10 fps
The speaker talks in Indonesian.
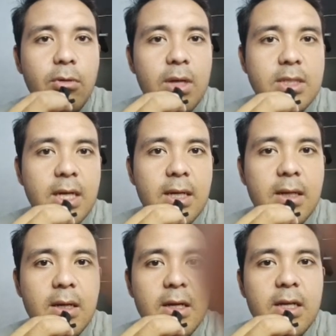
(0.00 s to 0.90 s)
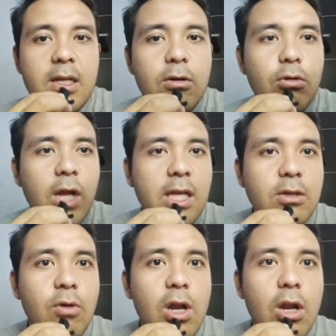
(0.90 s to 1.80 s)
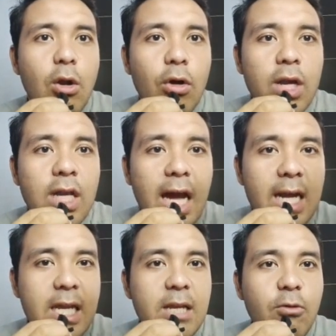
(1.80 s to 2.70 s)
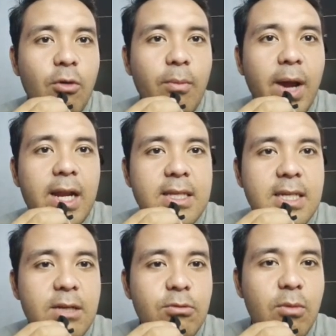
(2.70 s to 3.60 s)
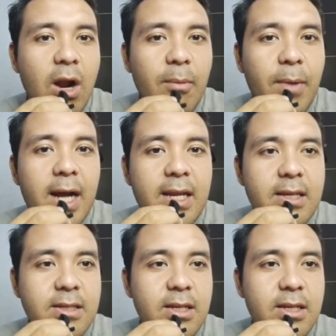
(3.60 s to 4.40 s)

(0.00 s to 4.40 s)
dulu aja ini lu lihat aja gue login hari ini gue main aja nih udah berapa hari